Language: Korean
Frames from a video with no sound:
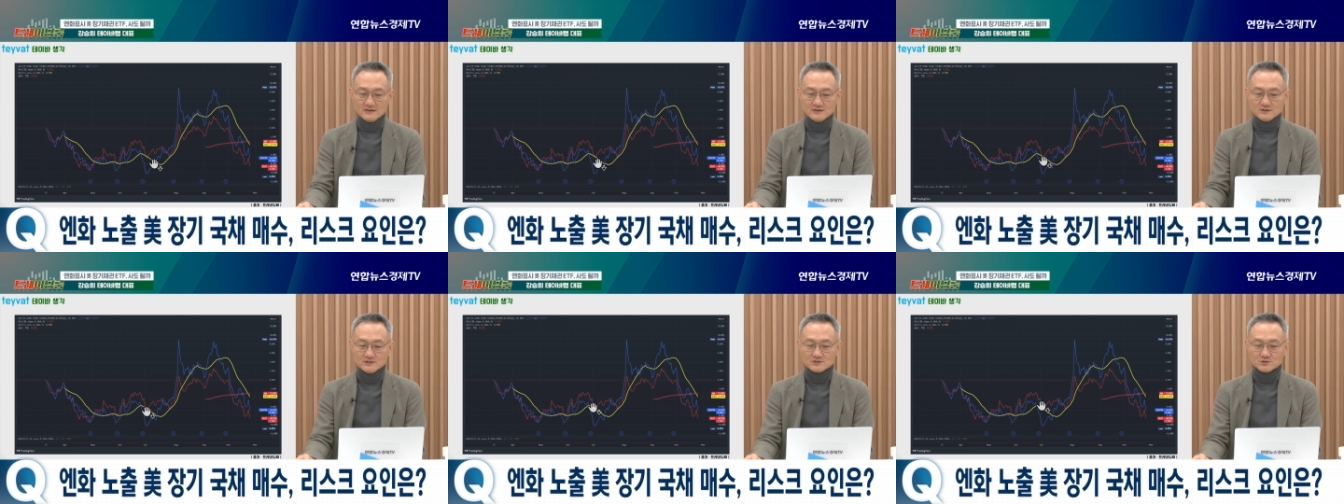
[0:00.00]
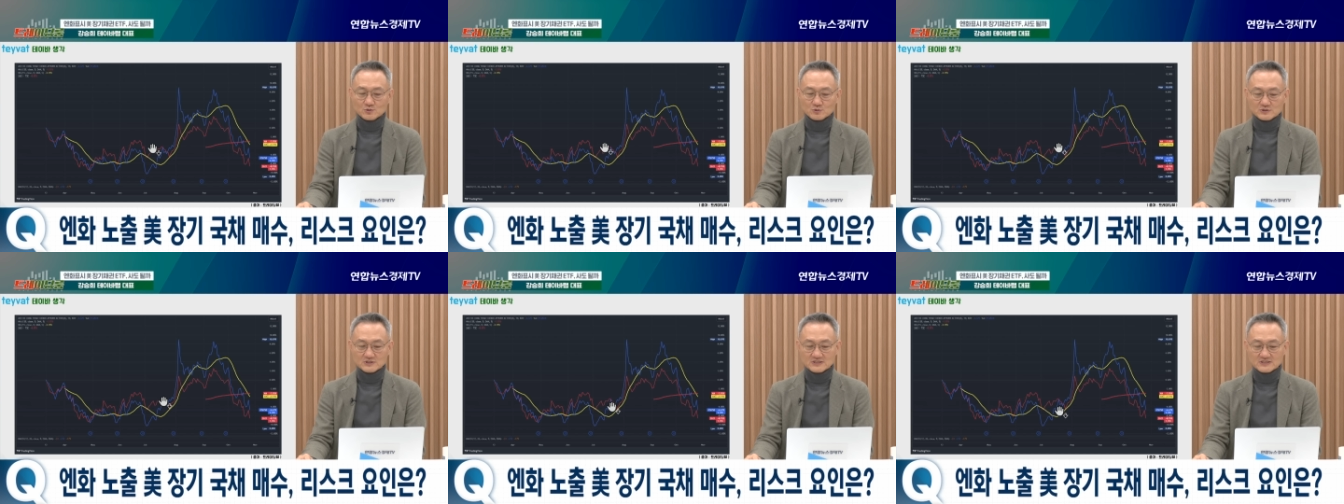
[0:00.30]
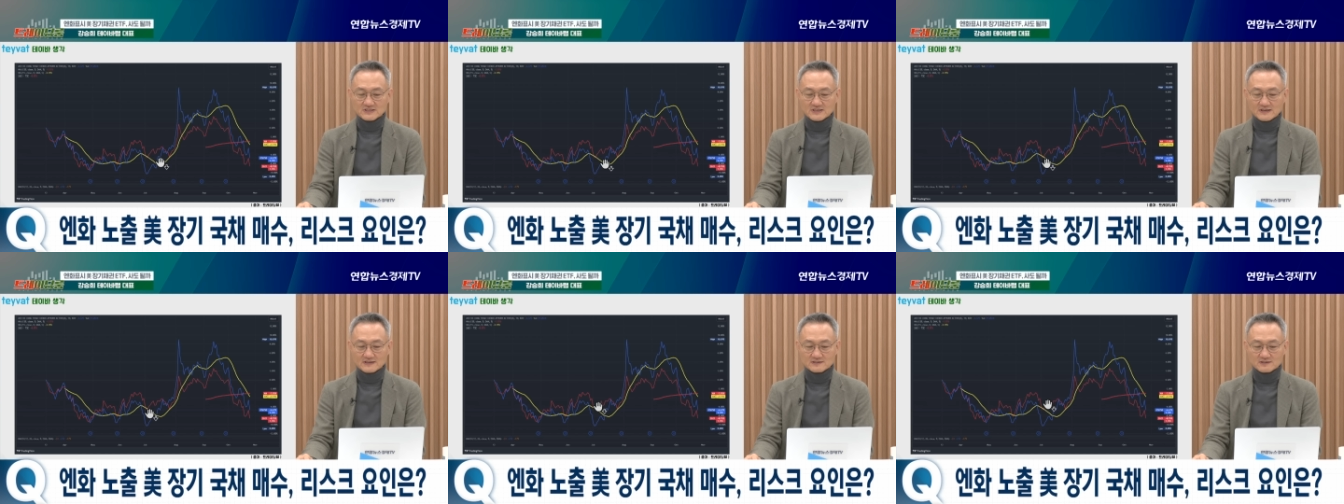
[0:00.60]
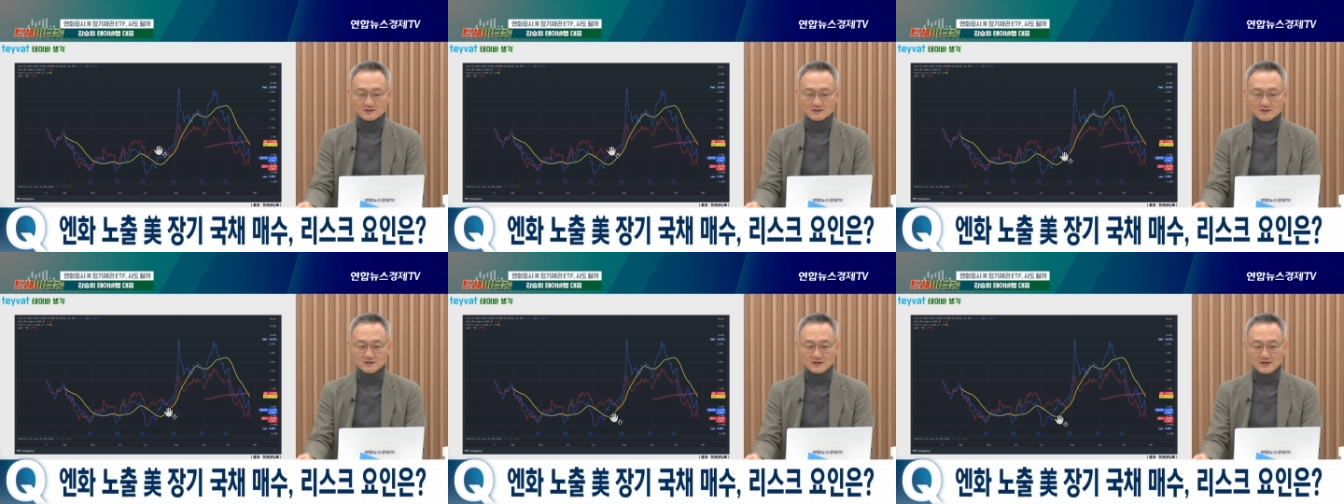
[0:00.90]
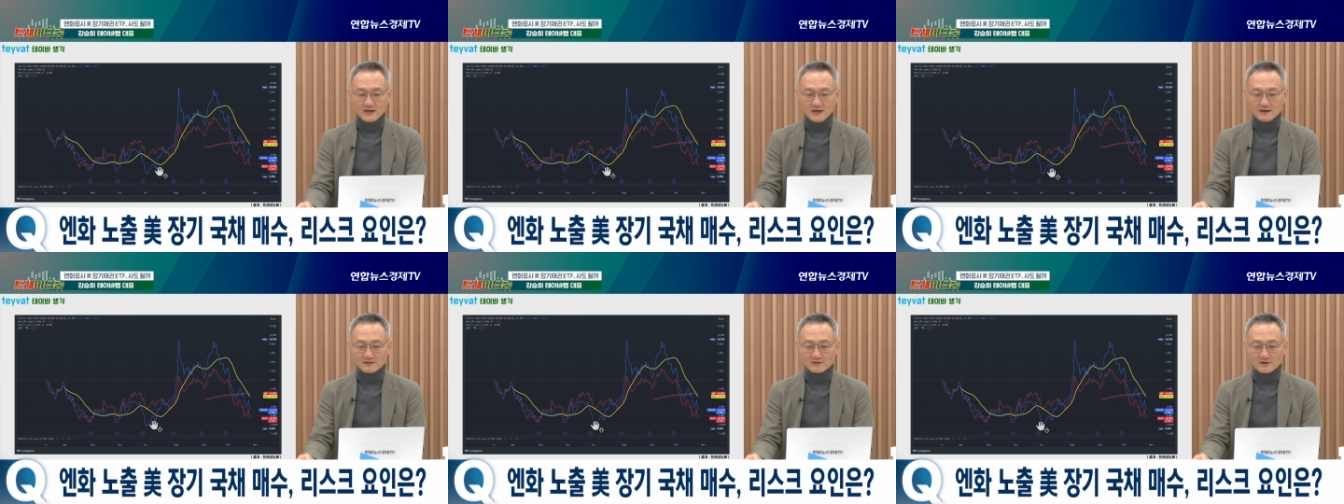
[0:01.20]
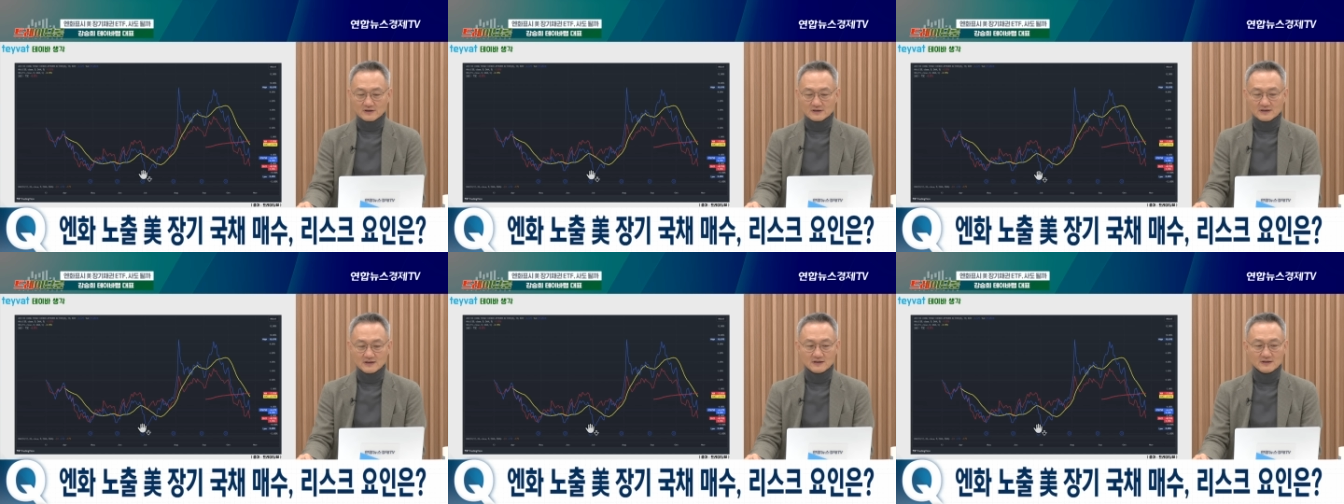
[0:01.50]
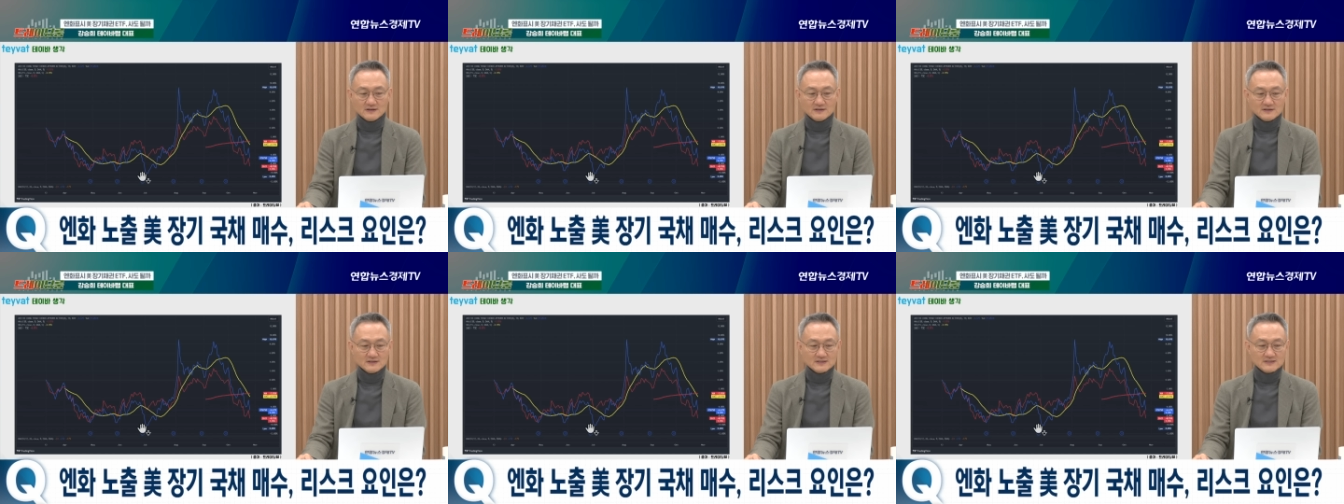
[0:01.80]
이쪽 시기에서
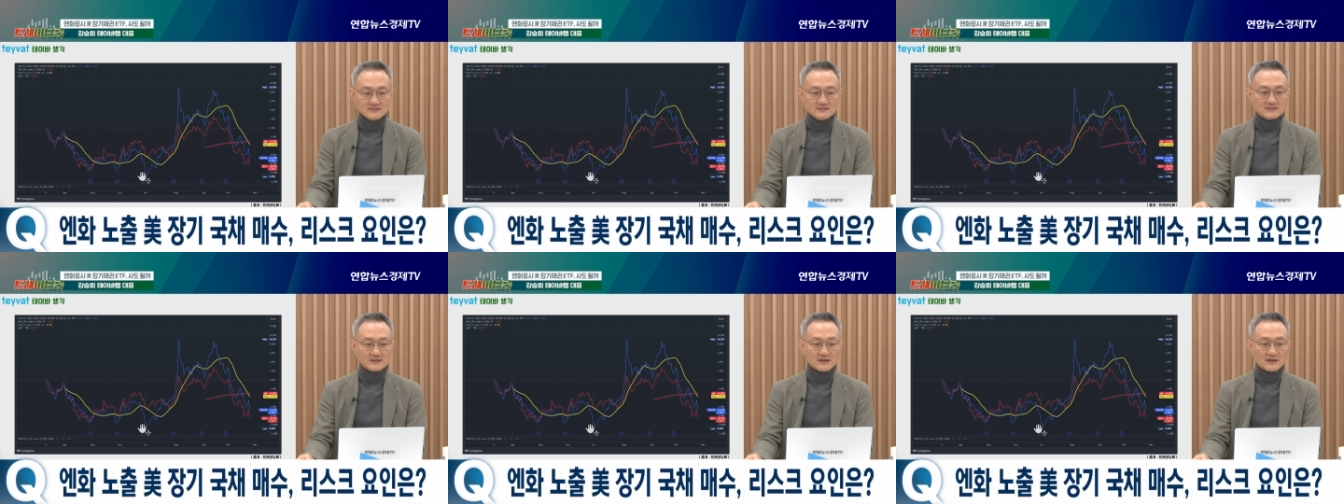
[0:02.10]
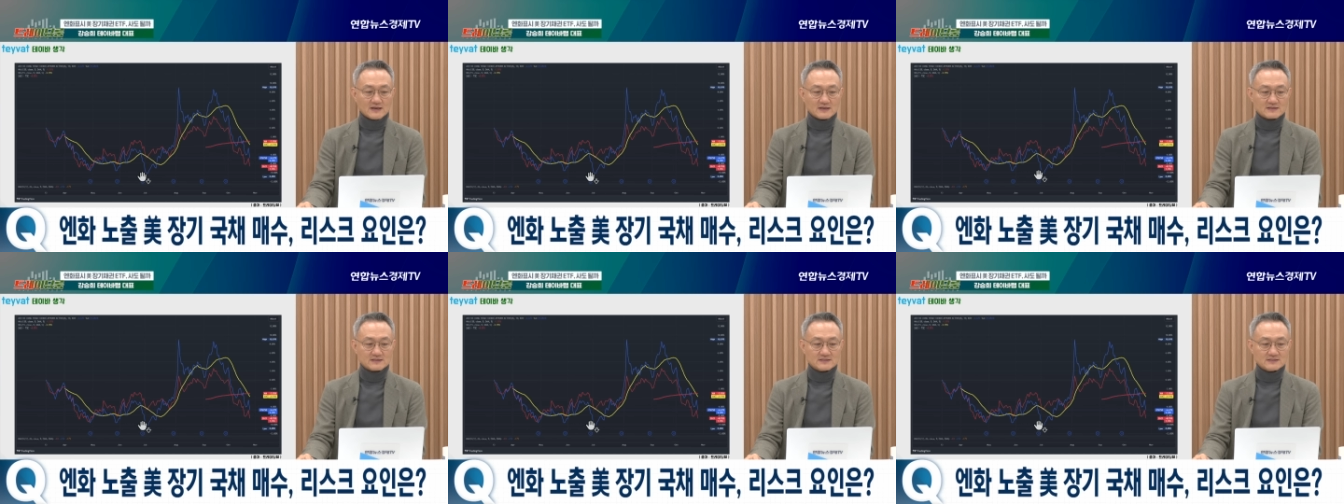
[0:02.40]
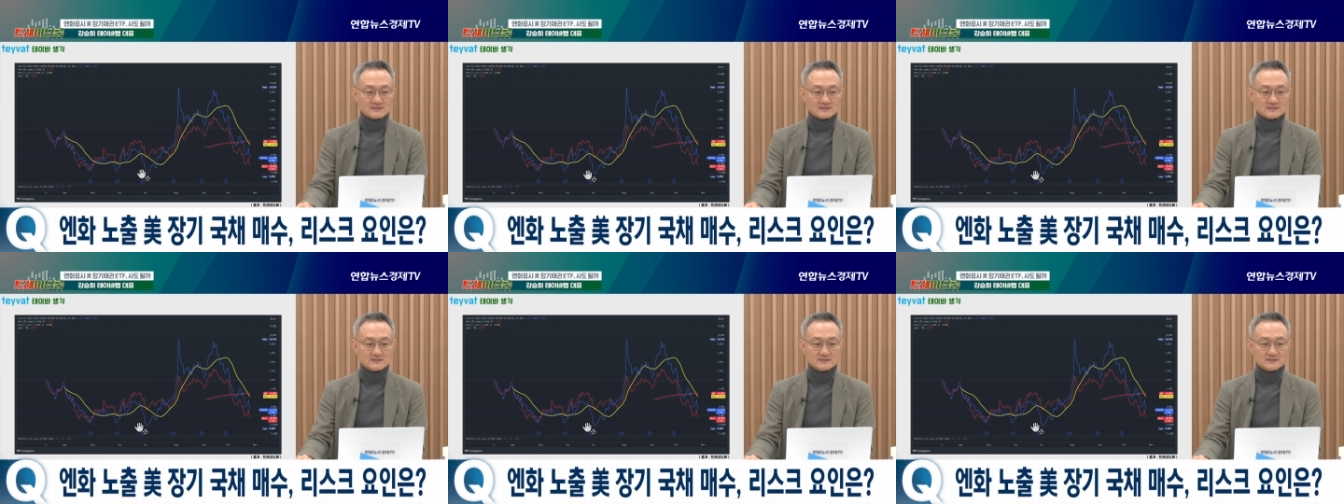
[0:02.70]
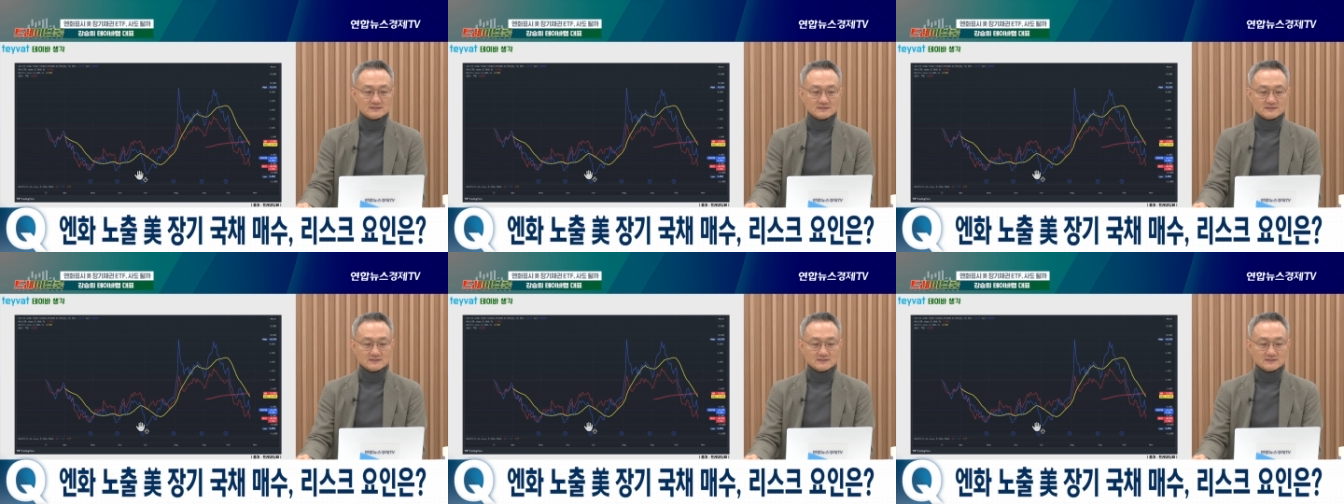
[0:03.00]
엔화가 이제 그